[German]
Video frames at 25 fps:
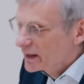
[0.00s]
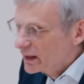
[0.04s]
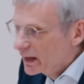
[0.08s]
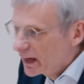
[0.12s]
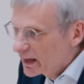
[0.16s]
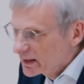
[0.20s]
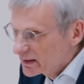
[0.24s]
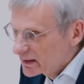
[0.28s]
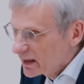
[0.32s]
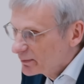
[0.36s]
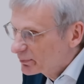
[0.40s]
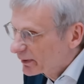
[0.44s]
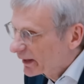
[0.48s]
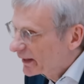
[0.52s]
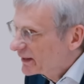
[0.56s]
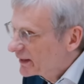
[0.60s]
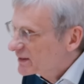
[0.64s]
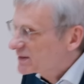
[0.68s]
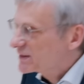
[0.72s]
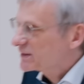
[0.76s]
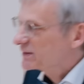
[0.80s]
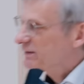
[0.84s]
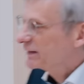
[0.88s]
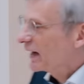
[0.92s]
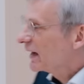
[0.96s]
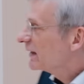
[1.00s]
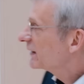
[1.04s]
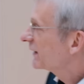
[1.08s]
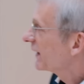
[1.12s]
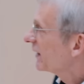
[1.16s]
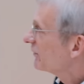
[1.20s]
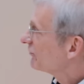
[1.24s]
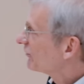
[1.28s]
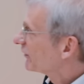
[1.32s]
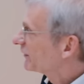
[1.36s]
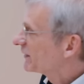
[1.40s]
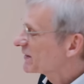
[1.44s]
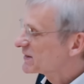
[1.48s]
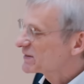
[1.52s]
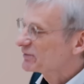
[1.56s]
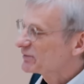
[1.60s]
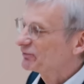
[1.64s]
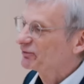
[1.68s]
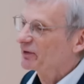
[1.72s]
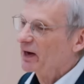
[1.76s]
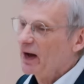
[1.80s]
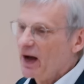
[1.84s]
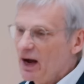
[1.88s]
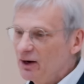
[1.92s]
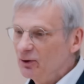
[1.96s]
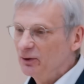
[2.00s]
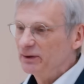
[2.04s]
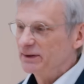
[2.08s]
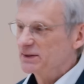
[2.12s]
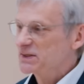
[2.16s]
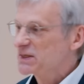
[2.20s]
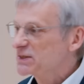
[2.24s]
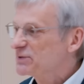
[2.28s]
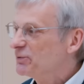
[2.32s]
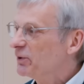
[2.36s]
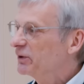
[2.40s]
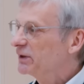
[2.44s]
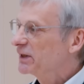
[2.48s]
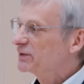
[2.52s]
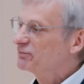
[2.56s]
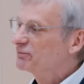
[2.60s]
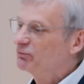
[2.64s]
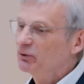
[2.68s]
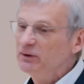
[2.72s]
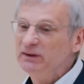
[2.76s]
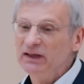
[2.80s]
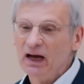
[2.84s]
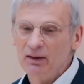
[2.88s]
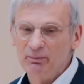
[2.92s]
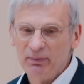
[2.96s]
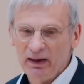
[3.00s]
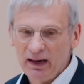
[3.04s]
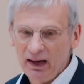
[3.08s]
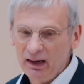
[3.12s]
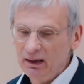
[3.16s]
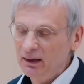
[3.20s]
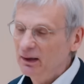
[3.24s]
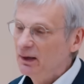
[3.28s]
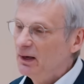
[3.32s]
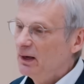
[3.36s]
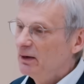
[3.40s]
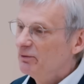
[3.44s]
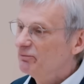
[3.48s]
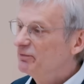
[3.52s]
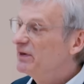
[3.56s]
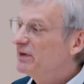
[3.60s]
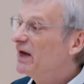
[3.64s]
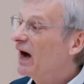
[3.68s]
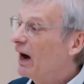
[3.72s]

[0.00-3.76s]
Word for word: geehrter Herr Brez, ich danke Ihnen für diese Frage und es ist wirklich wunderbar, wie